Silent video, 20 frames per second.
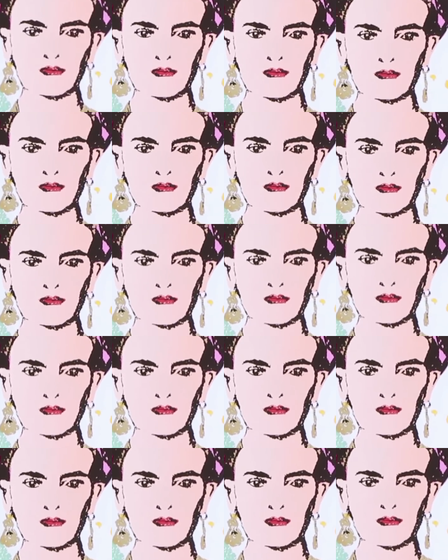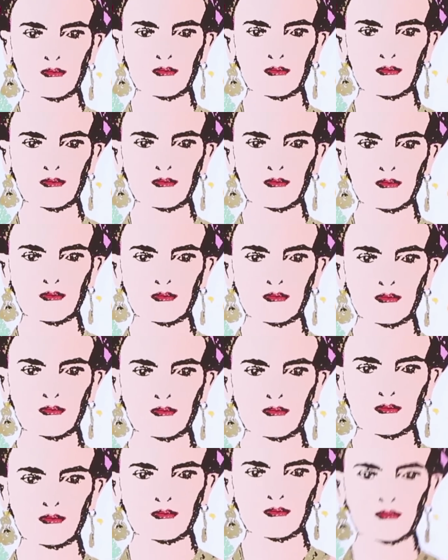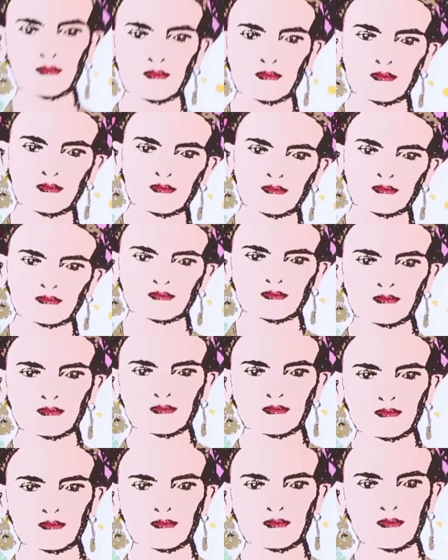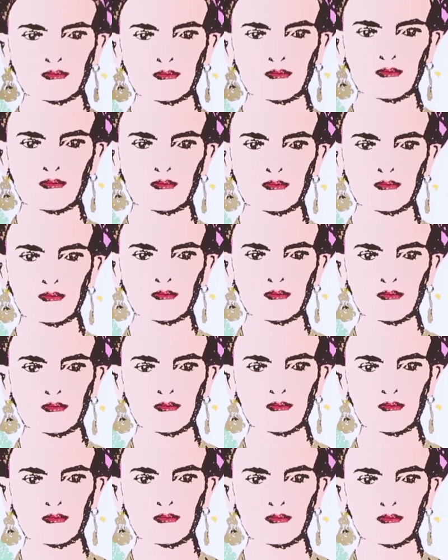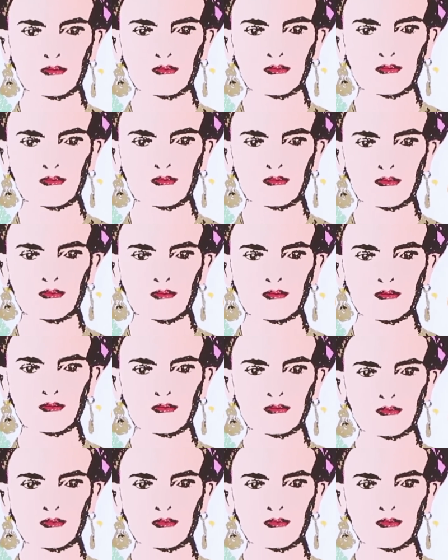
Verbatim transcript: bastante aqui no meu canal, o Cores da Cris. Esse é o trabalho que eu fiz em papel.